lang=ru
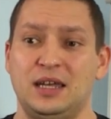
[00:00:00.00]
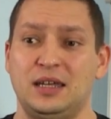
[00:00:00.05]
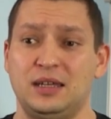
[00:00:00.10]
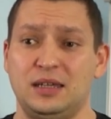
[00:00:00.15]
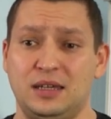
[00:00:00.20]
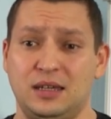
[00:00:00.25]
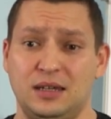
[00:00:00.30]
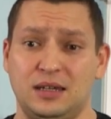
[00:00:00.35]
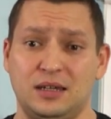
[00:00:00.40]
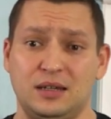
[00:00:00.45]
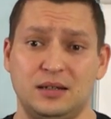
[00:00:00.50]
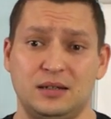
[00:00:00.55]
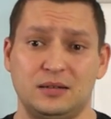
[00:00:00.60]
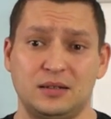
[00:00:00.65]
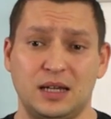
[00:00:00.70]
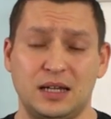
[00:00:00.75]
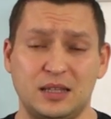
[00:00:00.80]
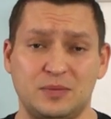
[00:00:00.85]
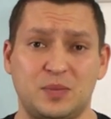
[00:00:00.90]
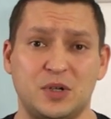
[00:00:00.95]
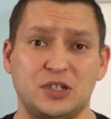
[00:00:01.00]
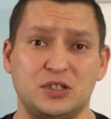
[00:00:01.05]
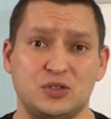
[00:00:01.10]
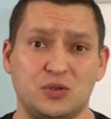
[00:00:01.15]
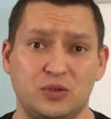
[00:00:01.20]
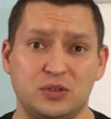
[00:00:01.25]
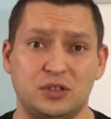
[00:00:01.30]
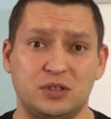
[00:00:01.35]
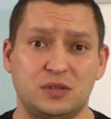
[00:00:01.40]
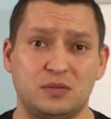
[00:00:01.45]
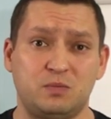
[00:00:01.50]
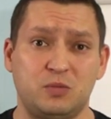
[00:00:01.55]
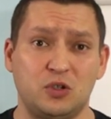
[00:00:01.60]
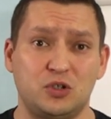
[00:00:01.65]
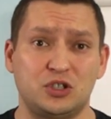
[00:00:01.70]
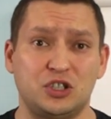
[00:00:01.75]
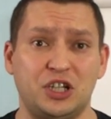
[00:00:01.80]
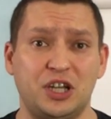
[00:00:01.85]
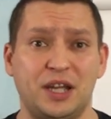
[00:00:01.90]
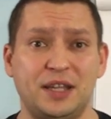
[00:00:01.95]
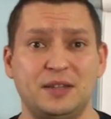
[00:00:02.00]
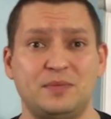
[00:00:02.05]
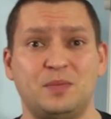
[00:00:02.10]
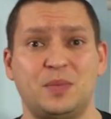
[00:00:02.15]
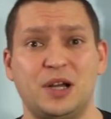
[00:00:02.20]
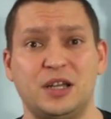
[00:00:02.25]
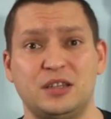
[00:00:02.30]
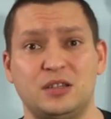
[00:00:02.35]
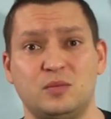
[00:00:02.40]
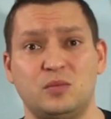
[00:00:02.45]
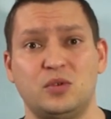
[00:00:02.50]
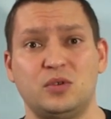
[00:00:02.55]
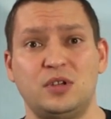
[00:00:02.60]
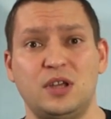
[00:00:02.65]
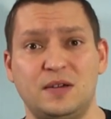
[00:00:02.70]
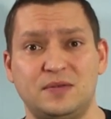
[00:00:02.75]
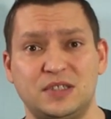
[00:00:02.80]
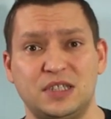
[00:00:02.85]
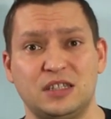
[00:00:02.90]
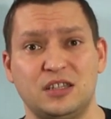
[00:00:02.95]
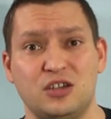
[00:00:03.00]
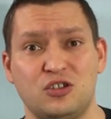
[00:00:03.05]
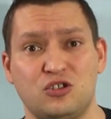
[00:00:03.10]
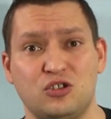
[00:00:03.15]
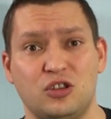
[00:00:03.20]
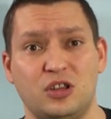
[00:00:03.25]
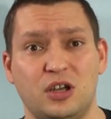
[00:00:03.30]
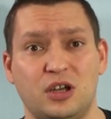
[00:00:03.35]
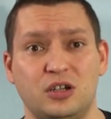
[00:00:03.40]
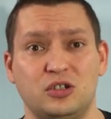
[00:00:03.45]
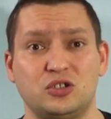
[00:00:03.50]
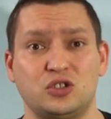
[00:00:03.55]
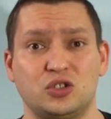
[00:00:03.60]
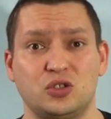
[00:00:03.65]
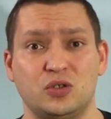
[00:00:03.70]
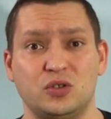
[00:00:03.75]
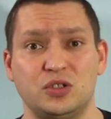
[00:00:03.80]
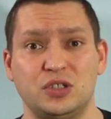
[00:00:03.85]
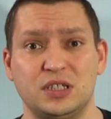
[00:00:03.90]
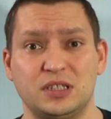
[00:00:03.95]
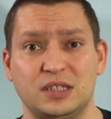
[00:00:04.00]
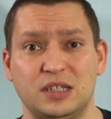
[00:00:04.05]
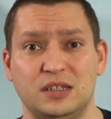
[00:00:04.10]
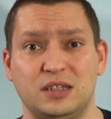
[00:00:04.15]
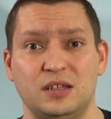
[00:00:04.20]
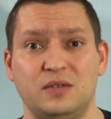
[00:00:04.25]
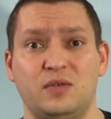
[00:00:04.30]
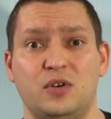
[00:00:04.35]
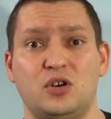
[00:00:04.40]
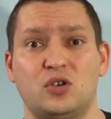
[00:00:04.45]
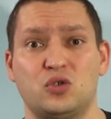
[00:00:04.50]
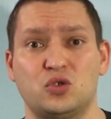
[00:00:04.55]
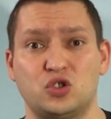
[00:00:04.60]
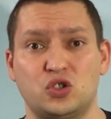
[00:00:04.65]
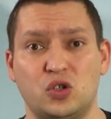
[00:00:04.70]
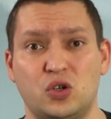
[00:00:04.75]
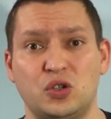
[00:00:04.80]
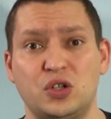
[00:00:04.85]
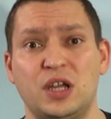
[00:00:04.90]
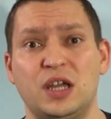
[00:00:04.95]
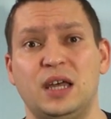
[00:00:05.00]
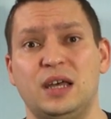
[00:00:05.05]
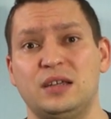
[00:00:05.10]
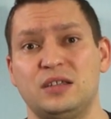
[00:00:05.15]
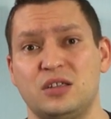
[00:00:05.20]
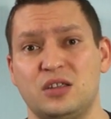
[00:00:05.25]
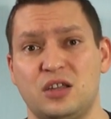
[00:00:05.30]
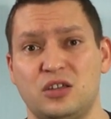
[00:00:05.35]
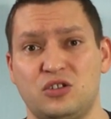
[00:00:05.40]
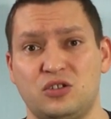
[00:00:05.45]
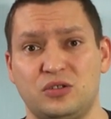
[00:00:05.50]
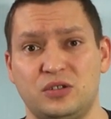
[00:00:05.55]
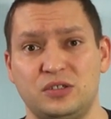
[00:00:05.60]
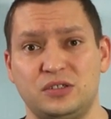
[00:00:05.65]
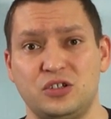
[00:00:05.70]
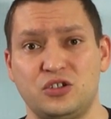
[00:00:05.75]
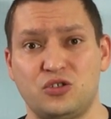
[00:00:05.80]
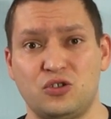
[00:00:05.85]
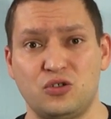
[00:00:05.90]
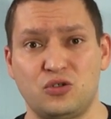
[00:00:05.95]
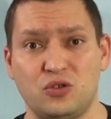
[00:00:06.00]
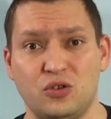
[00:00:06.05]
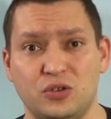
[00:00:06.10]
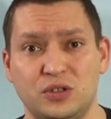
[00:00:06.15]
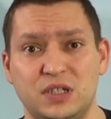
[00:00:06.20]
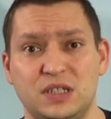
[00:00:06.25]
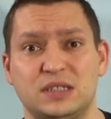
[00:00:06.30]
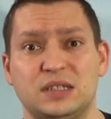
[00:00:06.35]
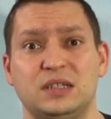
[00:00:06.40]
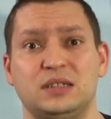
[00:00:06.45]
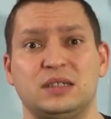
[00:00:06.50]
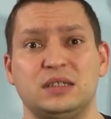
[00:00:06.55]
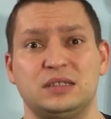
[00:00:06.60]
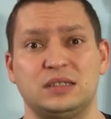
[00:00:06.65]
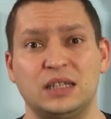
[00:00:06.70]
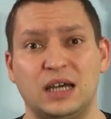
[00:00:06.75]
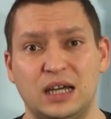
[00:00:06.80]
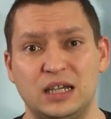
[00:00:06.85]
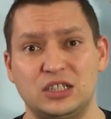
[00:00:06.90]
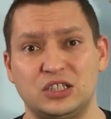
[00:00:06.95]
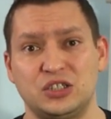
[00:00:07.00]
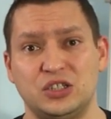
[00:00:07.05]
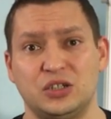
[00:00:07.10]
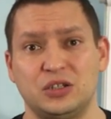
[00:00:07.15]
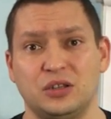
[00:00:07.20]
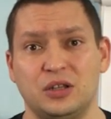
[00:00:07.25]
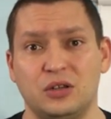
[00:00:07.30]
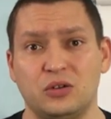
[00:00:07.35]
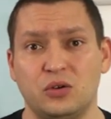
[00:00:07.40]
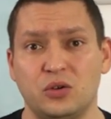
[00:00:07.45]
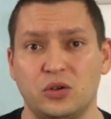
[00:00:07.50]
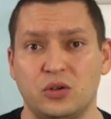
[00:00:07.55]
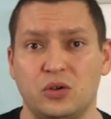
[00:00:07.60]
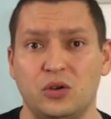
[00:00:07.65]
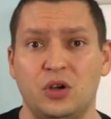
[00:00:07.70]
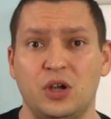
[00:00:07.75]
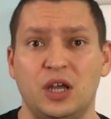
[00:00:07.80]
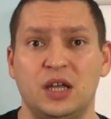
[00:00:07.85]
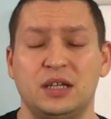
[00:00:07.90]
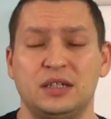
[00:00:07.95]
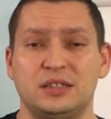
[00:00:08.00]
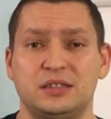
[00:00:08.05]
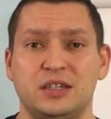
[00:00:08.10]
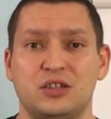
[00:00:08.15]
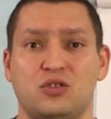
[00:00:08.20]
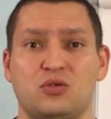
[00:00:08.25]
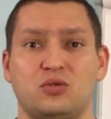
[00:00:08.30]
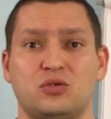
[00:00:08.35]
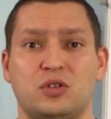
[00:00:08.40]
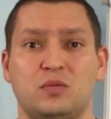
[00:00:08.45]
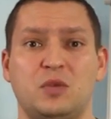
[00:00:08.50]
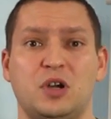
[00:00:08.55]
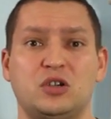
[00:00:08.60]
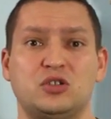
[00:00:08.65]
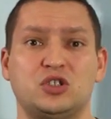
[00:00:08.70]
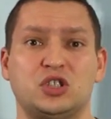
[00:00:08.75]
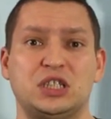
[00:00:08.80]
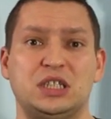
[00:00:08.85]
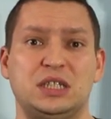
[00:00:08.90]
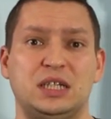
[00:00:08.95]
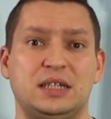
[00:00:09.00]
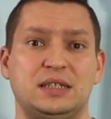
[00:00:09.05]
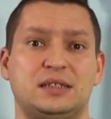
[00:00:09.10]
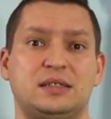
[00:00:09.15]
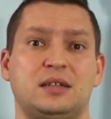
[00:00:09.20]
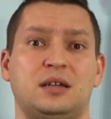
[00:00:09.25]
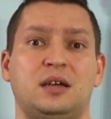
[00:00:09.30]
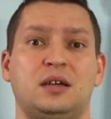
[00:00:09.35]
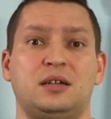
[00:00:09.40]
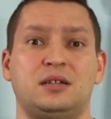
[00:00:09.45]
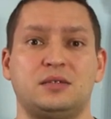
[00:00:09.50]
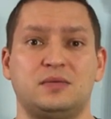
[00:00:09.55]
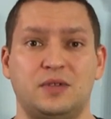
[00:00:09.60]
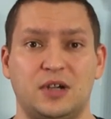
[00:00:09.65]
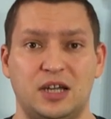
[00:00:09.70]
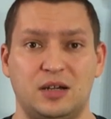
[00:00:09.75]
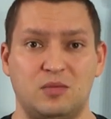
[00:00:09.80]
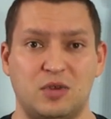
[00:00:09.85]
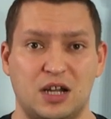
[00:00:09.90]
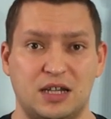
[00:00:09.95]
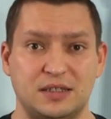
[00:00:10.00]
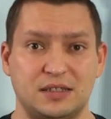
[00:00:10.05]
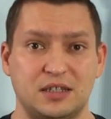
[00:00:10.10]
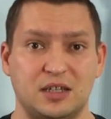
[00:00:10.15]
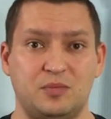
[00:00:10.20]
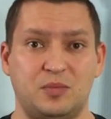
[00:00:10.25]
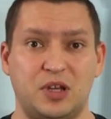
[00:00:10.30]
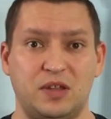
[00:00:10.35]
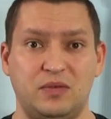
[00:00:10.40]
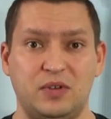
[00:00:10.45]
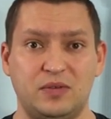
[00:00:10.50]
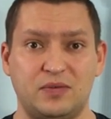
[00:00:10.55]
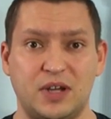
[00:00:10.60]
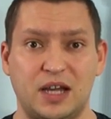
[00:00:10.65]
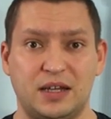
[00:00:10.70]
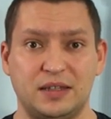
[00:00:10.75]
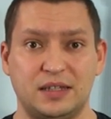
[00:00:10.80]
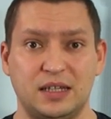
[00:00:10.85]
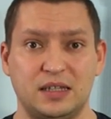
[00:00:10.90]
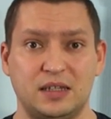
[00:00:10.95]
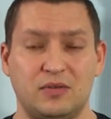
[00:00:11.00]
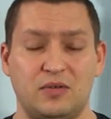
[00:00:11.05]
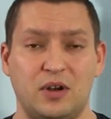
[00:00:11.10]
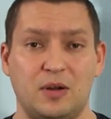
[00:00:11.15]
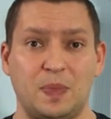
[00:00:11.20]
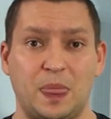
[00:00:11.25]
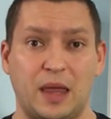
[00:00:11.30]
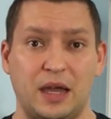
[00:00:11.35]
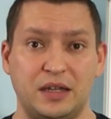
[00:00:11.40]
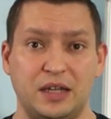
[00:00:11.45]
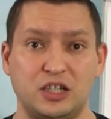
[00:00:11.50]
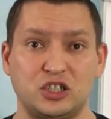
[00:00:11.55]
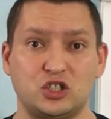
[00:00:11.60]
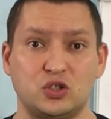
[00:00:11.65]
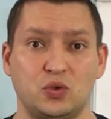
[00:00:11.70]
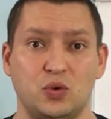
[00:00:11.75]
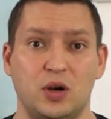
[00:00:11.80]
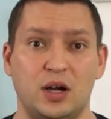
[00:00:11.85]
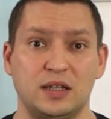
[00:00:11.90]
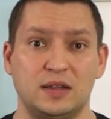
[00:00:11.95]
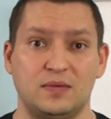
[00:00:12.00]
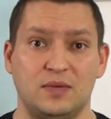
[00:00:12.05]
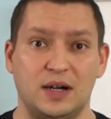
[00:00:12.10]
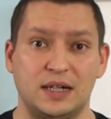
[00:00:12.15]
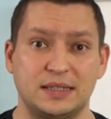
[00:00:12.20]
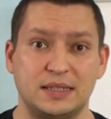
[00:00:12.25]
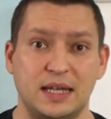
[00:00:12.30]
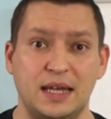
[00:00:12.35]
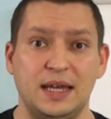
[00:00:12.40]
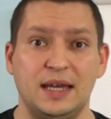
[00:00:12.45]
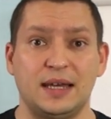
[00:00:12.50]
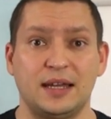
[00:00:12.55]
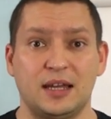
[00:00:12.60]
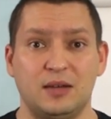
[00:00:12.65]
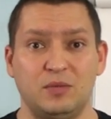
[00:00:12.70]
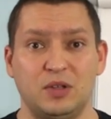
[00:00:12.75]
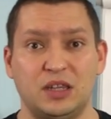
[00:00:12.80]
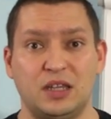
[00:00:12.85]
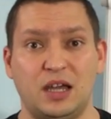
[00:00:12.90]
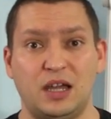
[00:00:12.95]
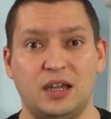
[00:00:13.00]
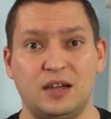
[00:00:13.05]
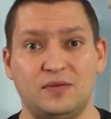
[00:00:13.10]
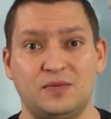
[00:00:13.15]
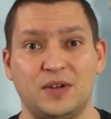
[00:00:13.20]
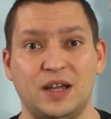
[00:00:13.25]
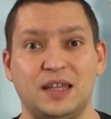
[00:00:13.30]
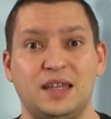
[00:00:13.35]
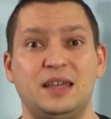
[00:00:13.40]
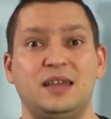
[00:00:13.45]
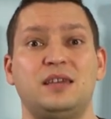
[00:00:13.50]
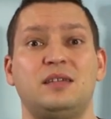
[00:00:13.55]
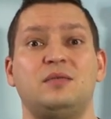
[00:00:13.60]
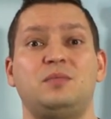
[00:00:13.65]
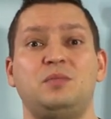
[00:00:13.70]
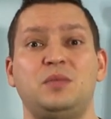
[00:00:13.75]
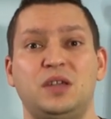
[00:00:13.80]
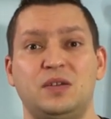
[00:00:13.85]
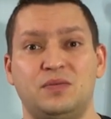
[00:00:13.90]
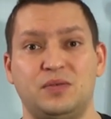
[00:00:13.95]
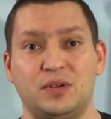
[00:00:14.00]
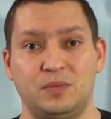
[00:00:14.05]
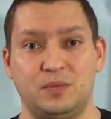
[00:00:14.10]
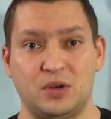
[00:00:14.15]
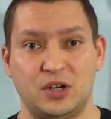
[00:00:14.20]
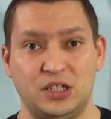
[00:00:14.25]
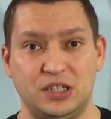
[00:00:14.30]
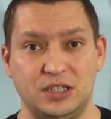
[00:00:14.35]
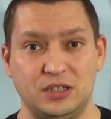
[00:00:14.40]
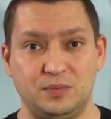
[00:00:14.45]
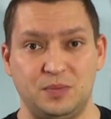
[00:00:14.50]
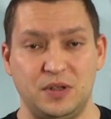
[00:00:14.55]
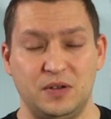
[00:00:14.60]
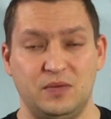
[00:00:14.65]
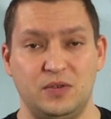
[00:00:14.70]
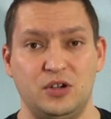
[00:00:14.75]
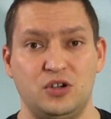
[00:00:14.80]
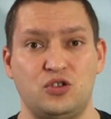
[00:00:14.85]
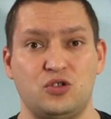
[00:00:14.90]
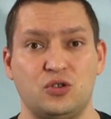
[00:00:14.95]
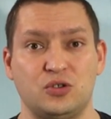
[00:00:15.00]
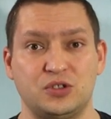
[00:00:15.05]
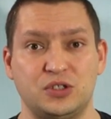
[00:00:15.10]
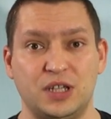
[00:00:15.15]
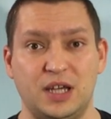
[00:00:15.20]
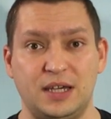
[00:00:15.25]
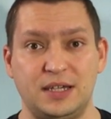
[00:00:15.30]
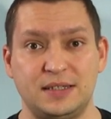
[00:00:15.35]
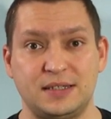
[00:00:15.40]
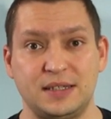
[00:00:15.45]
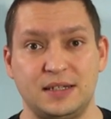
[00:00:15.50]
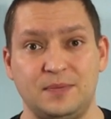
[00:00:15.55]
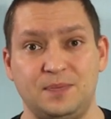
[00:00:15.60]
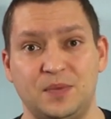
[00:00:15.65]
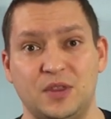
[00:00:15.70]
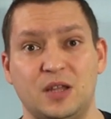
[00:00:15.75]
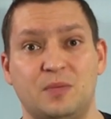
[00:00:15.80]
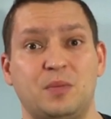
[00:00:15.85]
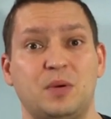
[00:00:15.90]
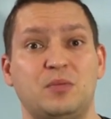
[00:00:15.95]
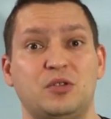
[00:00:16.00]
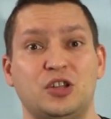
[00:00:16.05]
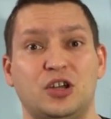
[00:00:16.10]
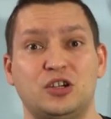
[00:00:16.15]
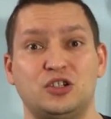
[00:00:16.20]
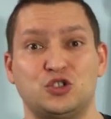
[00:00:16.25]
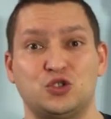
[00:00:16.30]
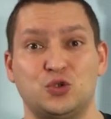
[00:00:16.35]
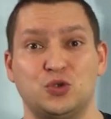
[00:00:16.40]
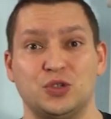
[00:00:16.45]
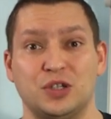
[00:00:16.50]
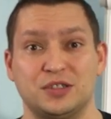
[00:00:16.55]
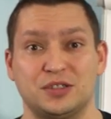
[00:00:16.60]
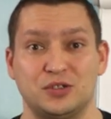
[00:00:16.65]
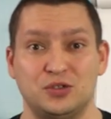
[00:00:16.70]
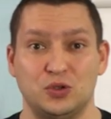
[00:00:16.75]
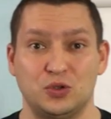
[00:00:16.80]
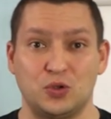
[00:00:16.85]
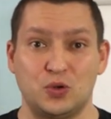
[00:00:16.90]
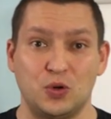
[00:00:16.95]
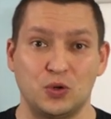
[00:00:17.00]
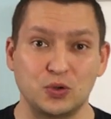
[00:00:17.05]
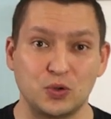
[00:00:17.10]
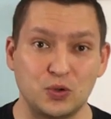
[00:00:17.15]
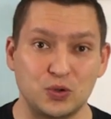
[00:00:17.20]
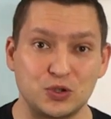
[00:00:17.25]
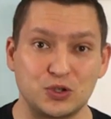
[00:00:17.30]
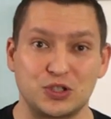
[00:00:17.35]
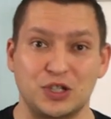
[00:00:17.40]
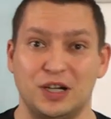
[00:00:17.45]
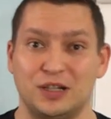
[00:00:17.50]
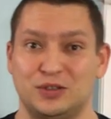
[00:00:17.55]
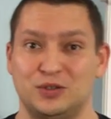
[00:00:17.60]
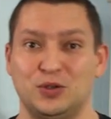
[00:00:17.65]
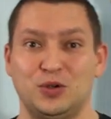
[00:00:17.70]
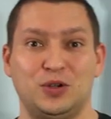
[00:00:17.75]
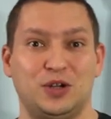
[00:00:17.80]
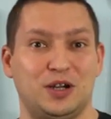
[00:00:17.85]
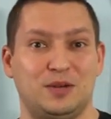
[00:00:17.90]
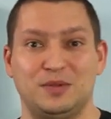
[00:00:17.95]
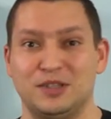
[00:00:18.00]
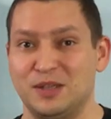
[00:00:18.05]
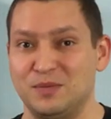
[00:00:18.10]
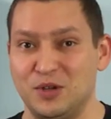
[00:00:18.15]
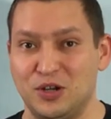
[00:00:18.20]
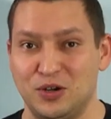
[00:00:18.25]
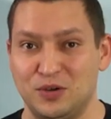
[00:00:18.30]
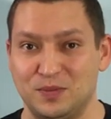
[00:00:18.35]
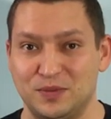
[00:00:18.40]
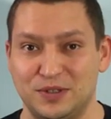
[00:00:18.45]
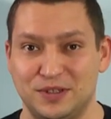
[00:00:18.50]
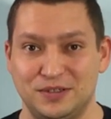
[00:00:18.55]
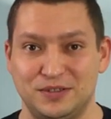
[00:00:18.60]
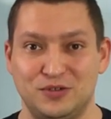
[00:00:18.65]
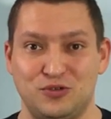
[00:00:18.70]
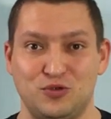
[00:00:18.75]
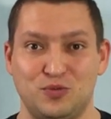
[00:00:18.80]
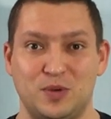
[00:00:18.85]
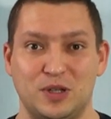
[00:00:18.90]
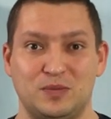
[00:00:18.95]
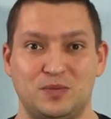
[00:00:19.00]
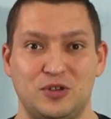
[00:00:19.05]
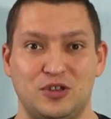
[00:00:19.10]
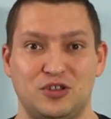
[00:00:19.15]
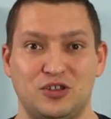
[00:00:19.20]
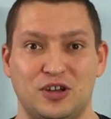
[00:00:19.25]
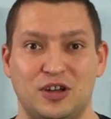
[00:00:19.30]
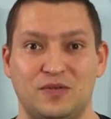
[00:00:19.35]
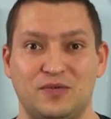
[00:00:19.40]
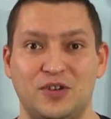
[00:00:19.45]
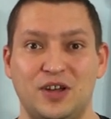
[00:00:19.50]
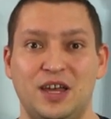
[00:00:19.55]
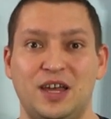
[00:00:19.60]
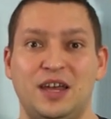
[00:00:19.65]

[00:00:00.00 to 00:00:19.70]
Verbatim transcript: И это происходит сплошь и рядом, поэтому я всегда считаю, что если ты вооружен, значит ты защищен, если ты знаешь технологию, значит у тебя уже есть своеобразная прививка от этого, а я жду от вас – комментариев, какие мифы про НЛП вы еще знаете. Напоминаю, что у нас идет конкурс. Как только мы наберем тысячу подписчиков,